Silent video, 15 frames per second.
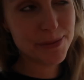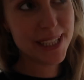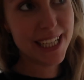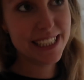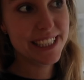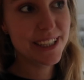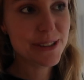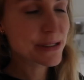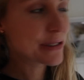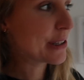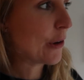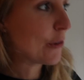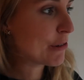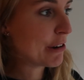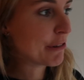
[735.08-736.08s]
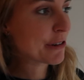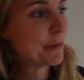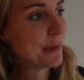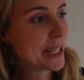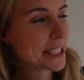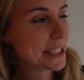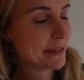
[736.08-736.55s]
mit Anni auch so einen Auflauf
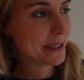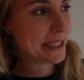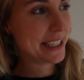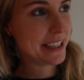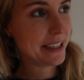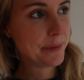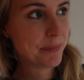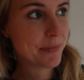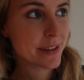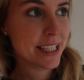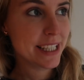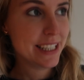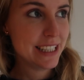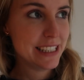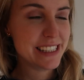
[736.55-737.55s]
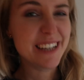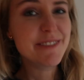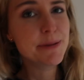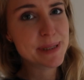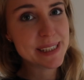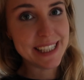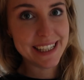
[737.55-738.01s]
gemacht. Aber da, den haben wir
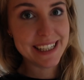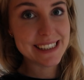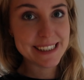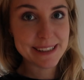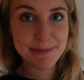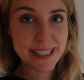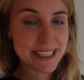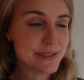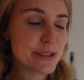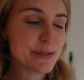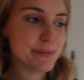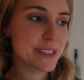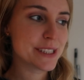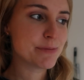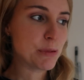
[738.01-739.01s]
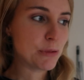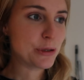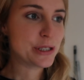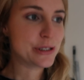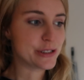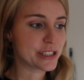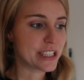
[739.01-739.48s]
ein bisschen anders gemacht. So mit
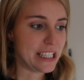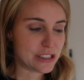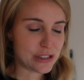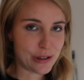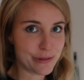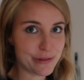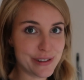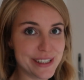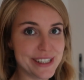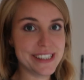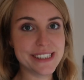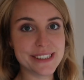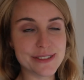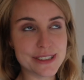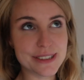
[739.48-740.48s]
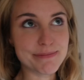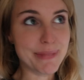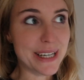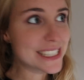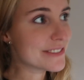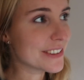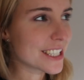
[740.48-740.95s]
Bohnen und Kartoffeln und
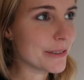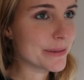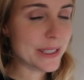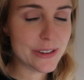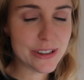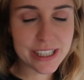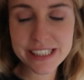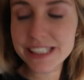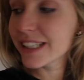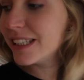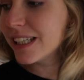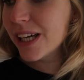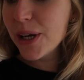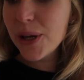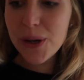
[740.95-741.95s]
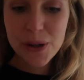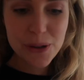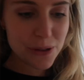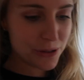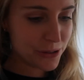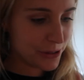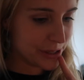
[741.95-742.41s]
Mais war, glaube ich, auch noch drin.
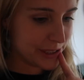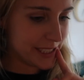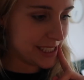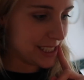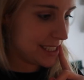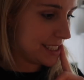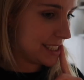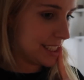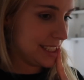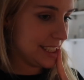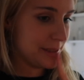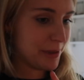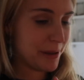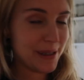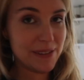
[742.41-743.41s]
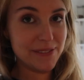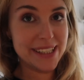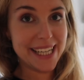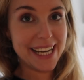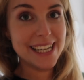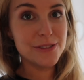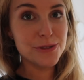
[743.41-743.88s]
Und diesmal machen wir
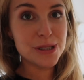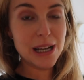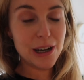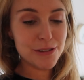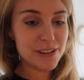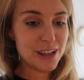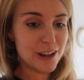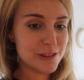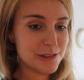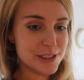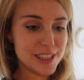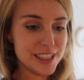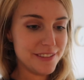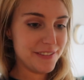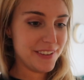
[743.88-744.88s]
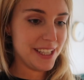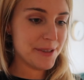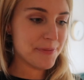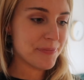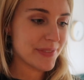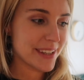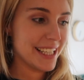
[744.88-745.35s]
einen reinen Nudelauflauf. Und
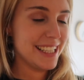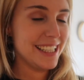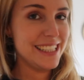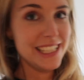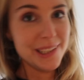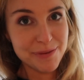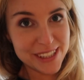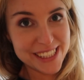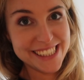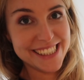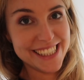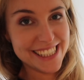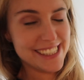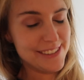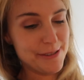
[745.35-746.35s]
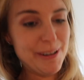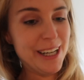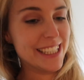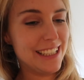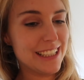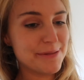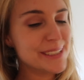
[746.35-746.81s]
irgendwie lieben wir dieses Essen. Wir
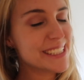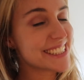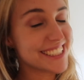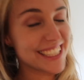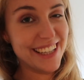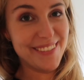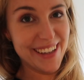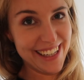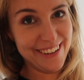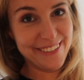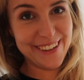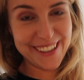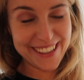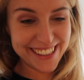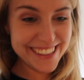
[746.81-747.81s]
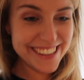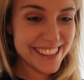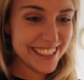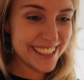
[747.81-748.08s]
machen das mindestens einmal in der Woche.